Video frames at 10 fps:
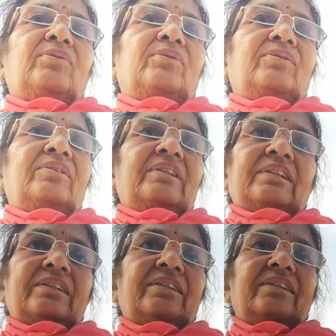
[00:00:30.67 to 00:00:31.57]

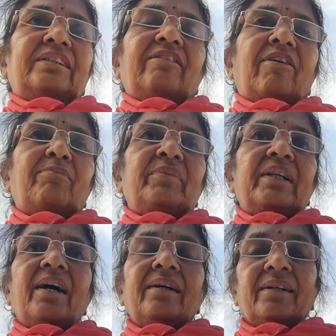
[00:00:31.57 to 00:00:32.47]
को जवाब
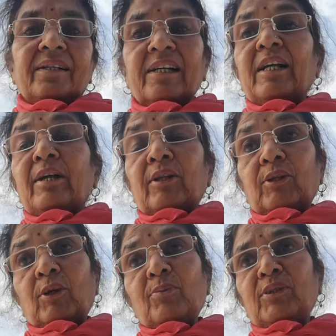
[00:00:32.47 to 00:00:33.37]
मिला
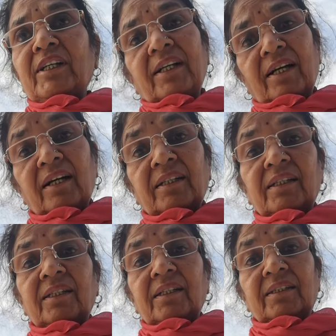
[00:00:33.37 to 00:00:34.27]
तो मुझे लगा
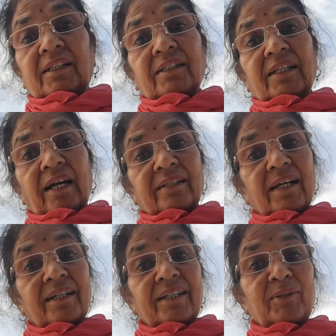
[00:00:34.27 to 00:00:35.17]
कि इसकी
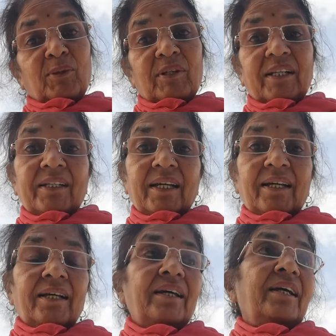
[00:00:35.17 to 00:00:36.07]
जानकारी इनको नहीं
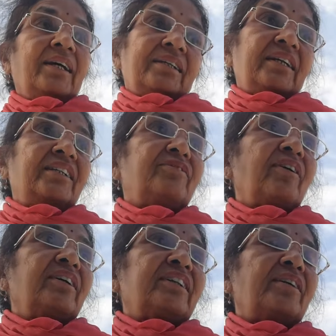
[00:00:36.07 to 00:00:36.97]
है ये इस
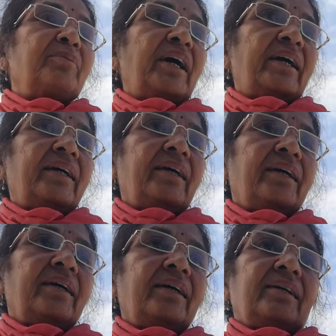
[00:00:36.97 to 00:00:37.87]
फंक्शन में आए
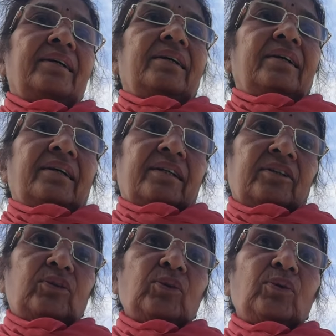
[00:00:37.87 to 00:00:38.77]
हैं
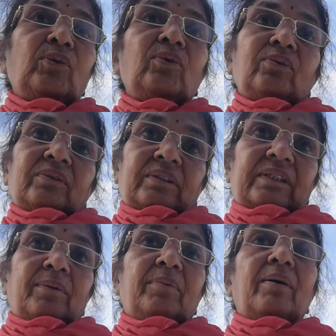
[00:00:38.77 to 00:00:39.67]
तो
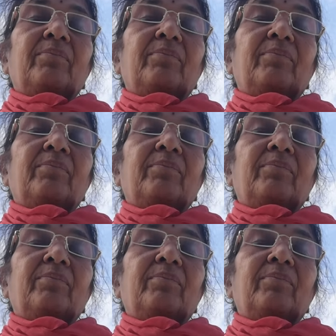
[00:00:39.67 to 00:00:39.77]
जब